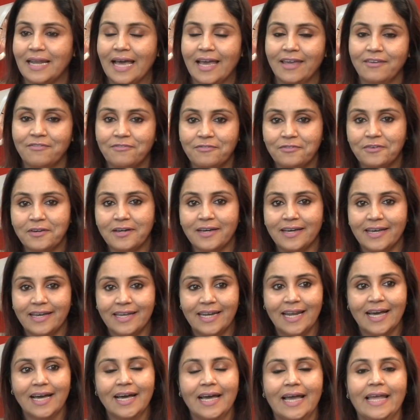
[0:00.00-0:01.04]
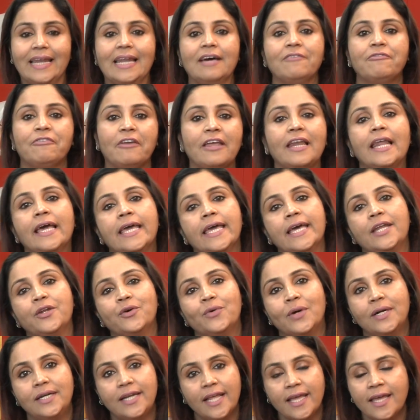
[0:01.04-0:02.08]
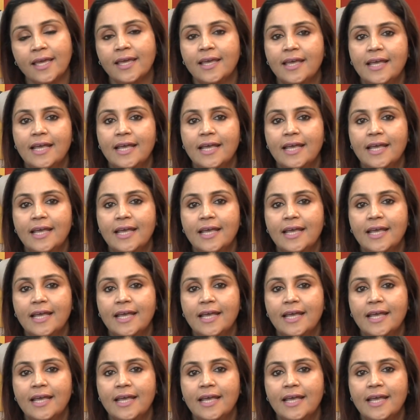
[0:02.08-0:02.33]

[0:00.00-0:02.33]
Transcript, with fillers: లైఫ్ ఎలా ఎలా ఫీల్ అయ్యాను అంటే